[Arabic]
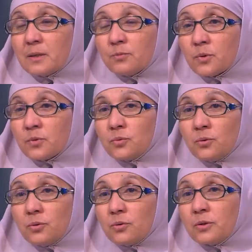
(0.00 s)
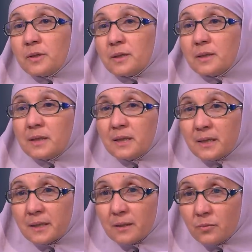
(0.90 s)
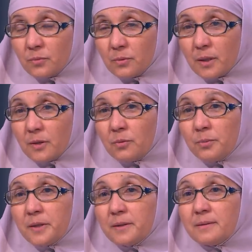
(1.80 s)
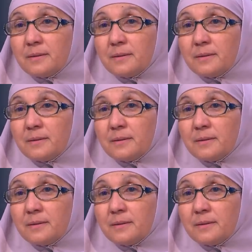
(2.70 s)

مضوه آه، جيرانه وخدوا البيت